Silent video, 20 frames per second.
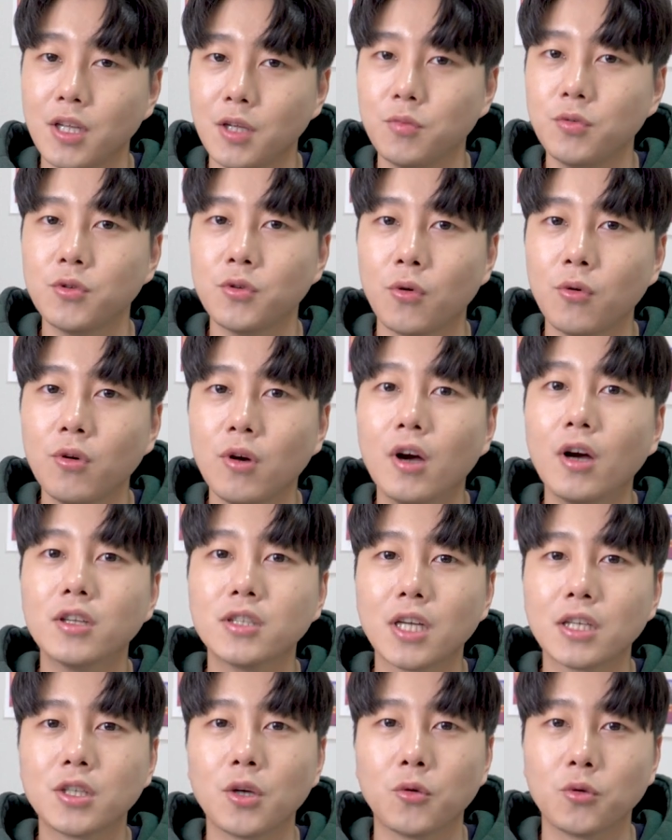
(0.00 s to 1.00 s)
리뷰로
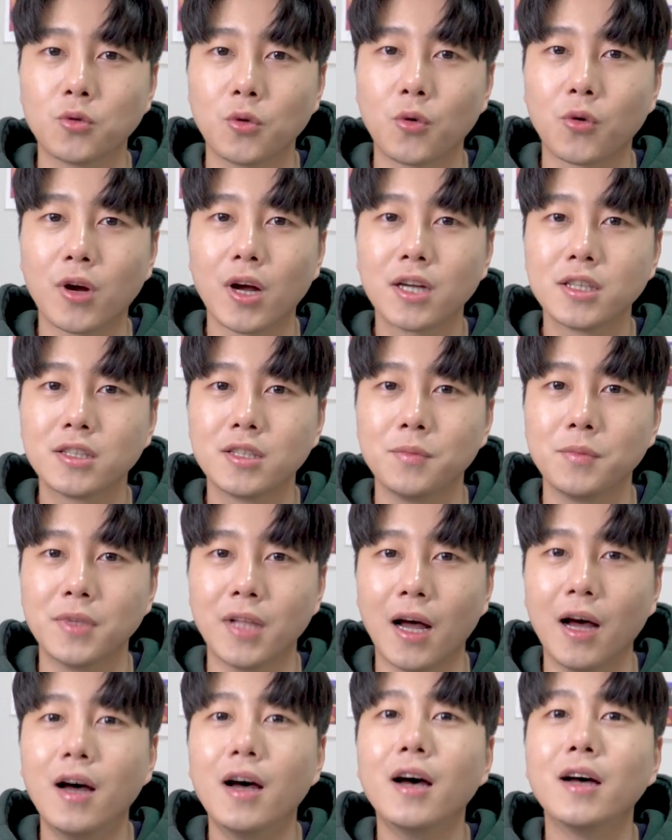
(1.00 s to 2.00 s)
찾아오도록
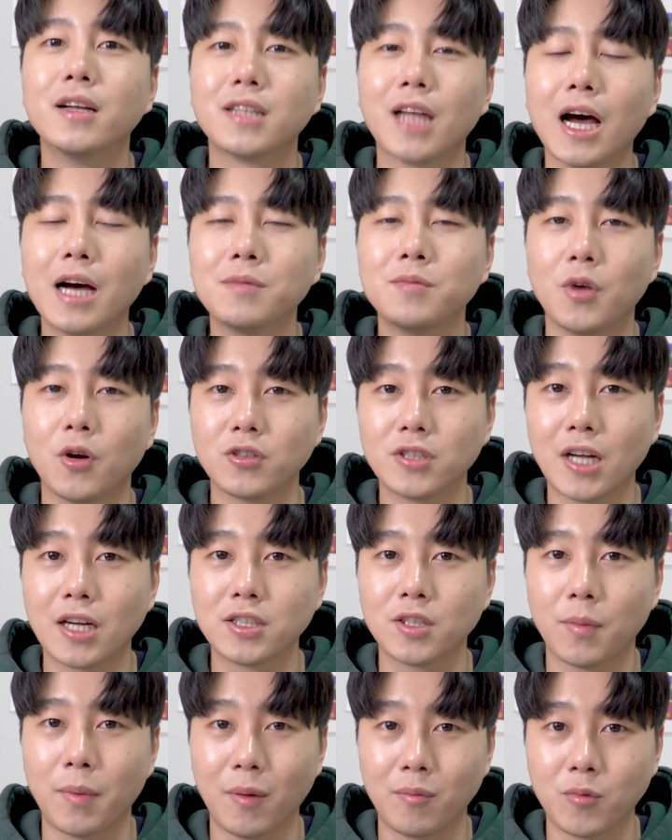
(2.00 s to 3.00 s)
하겠습니다. 다음
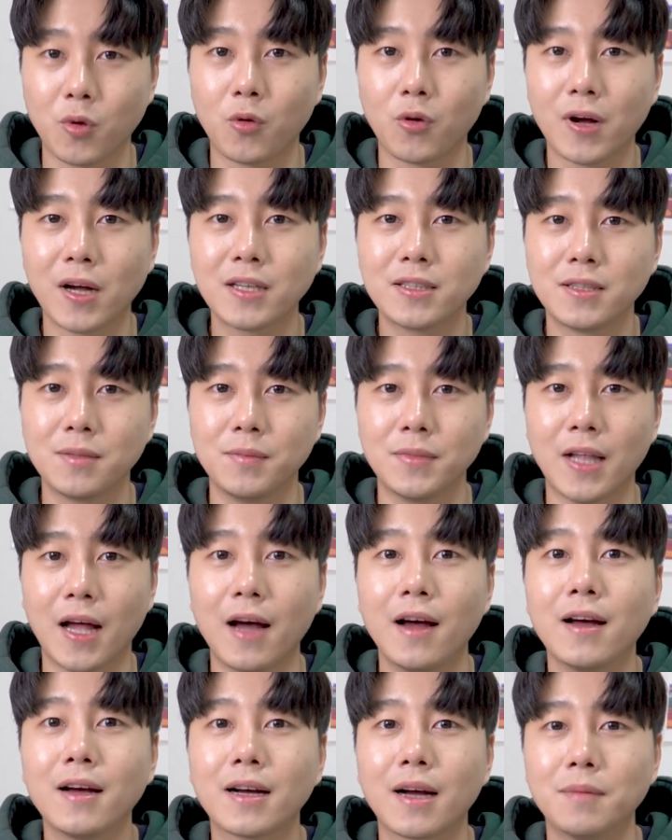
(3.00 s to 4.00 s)
영상에서 뵙도록
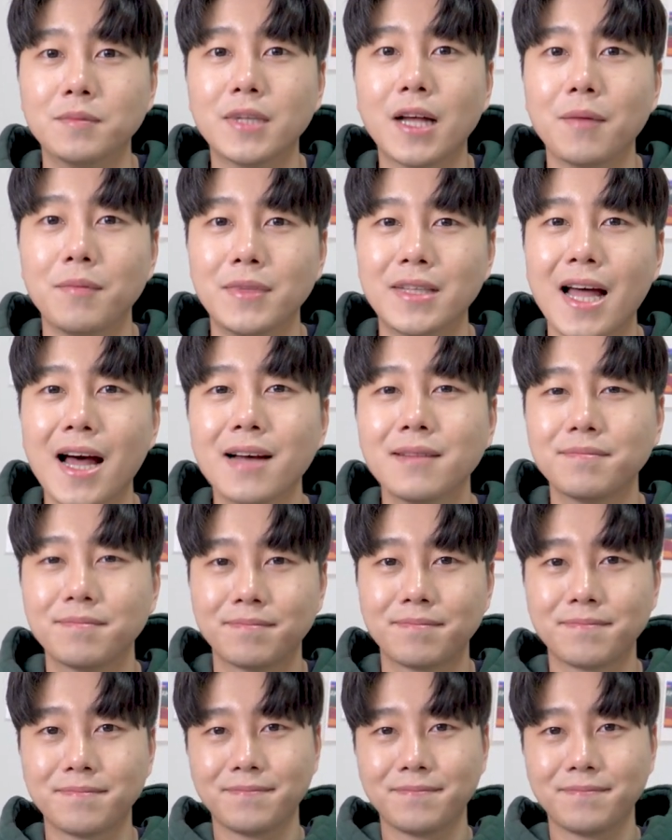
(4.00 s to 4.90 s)
하겠습니다. 감사합니다.